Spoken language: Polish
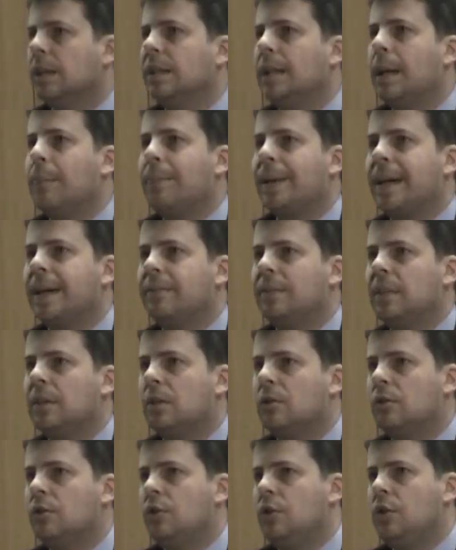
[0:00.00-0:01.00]
Y, naprawdę
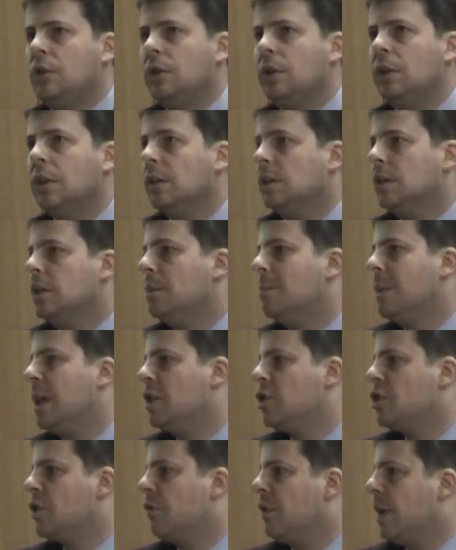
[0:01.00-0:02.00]
chodzili
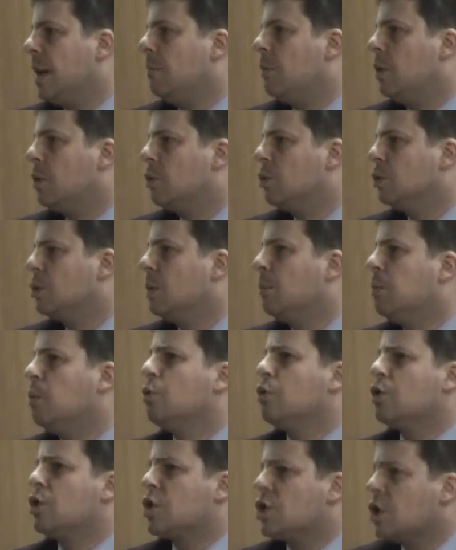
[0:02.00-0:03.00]
niemalże w amoku. To
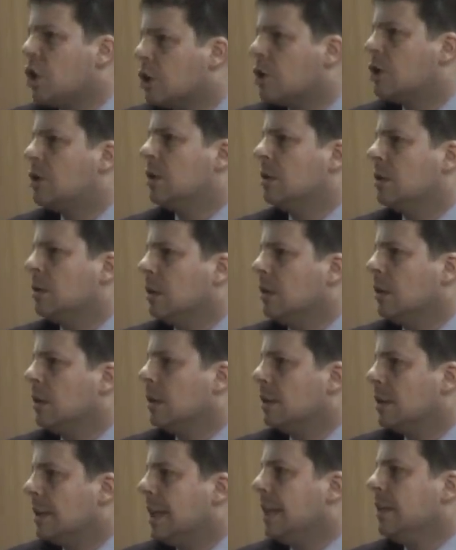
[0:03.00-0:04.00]
był szok
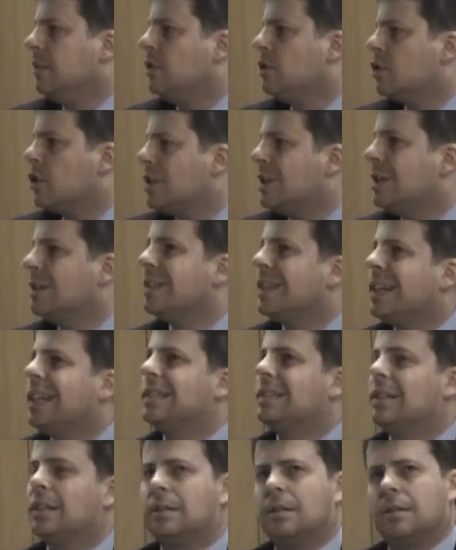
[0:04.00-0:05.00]
dla nich, że ten
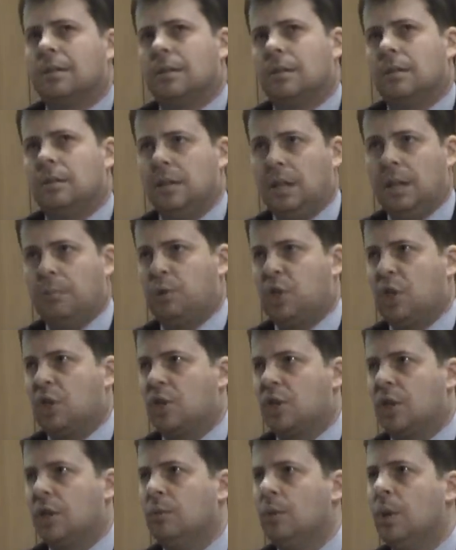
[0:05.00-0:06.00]
traktat nie
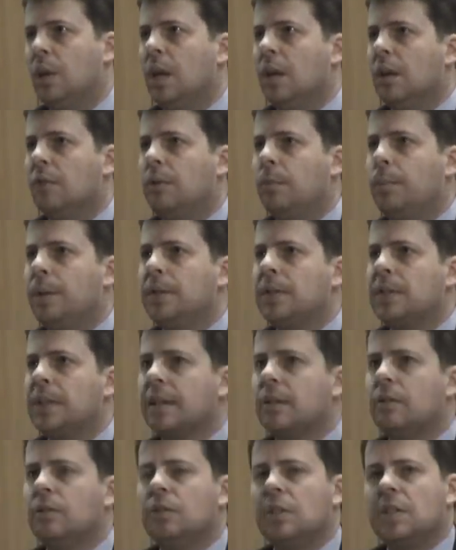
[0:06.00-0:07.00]
przeszedł. Wobec
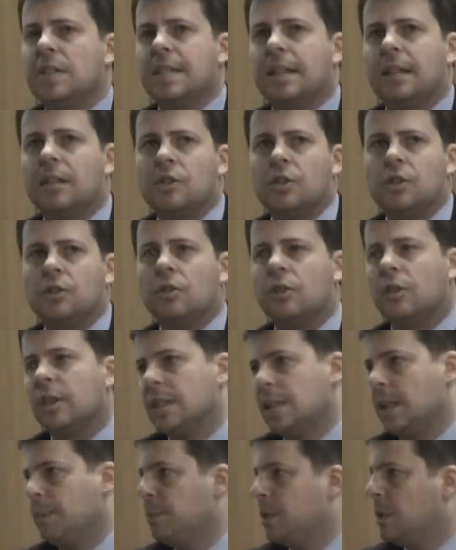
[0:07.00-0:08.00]
tego nie znaleziono
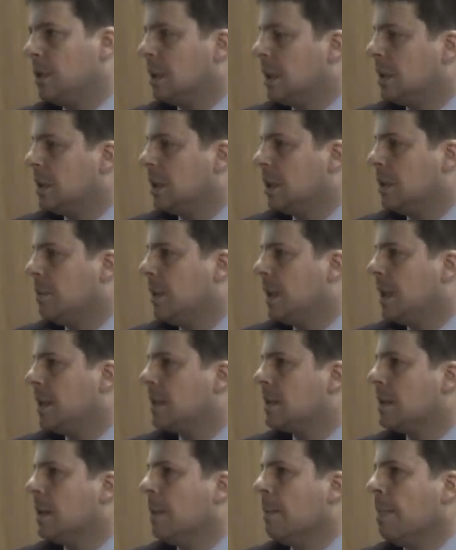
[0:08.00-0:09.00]
recepty
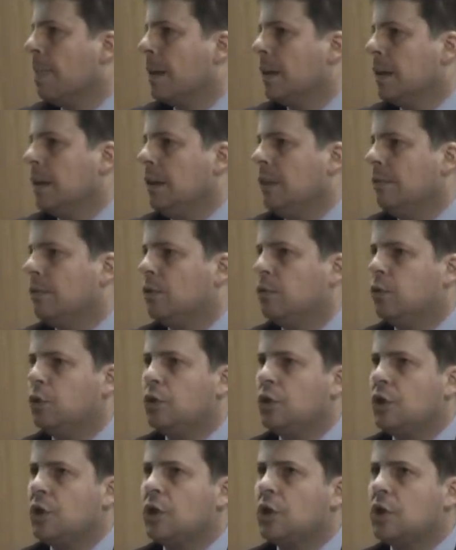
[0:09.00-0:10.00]
natychmiast i w
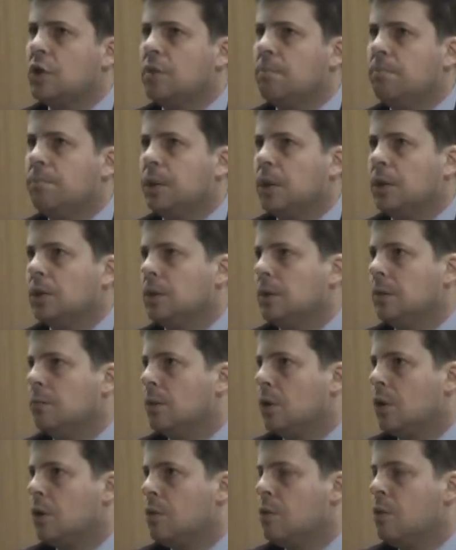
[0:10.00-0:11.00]
2005
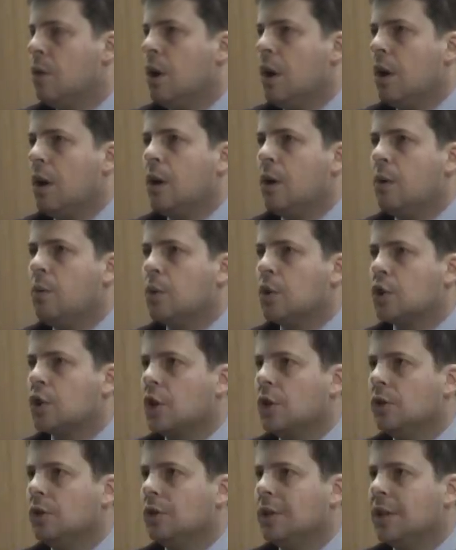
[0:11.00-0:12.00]
roku
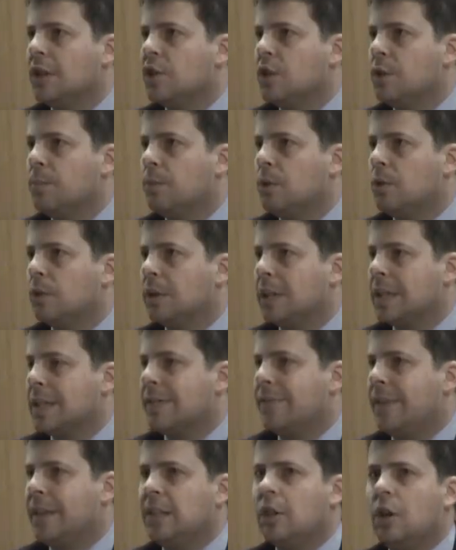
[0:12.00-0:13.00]
ogłoszono na szybko tak
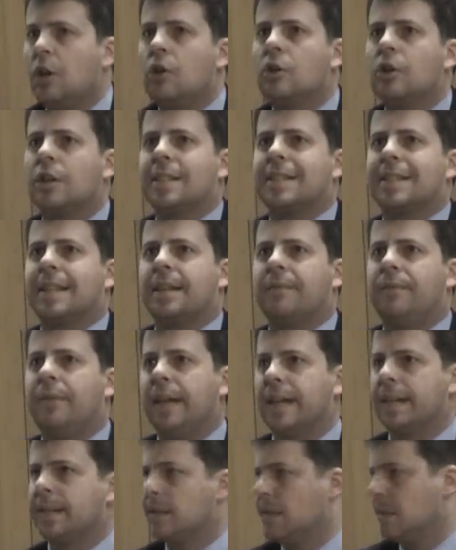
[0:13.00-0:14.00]
zwany okres
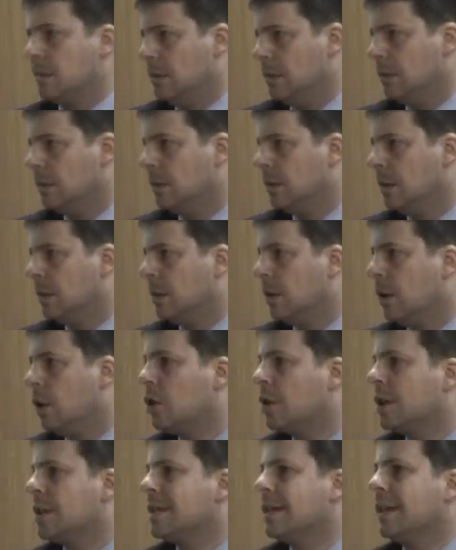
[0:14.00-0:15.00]
refleksji.
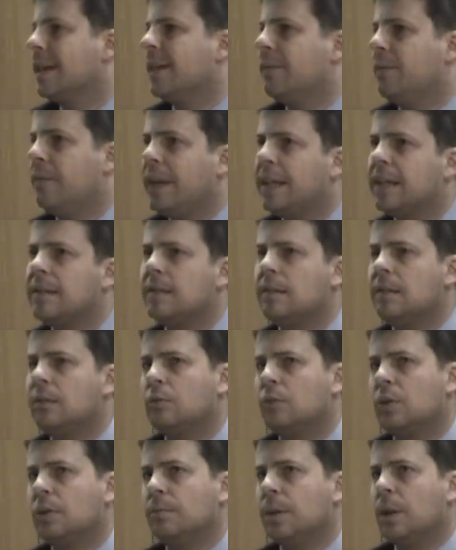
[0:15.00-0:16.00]
Okres refleksji,
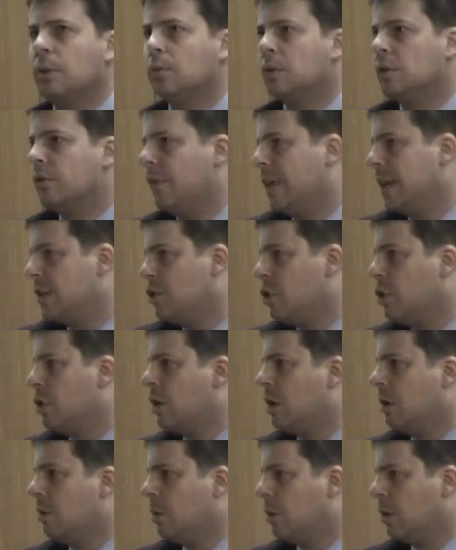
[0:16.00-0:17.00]
który miał trwać
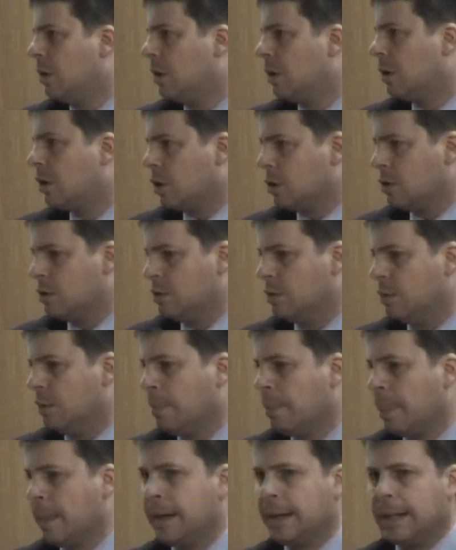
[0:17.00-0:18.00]
około roku.
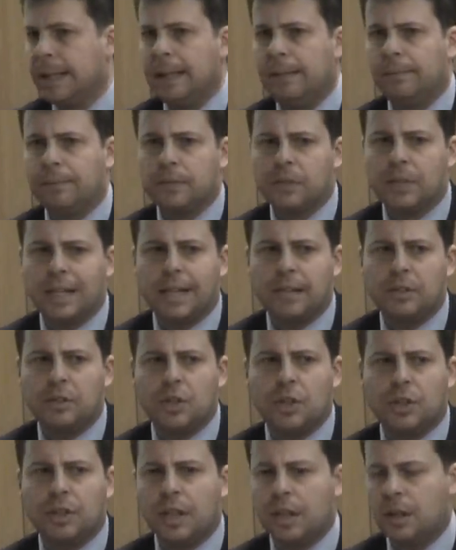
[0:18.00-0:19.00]
I w
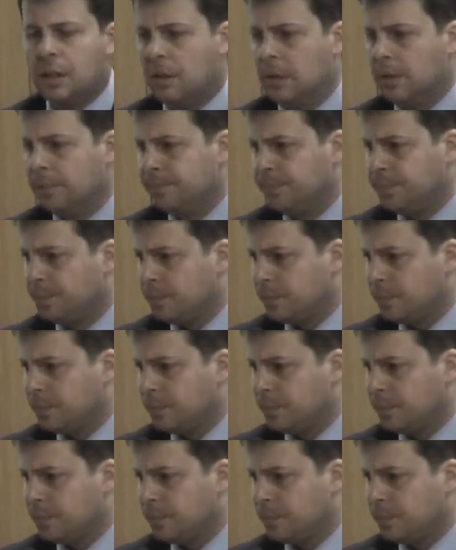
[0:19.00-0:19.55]
trakcie tego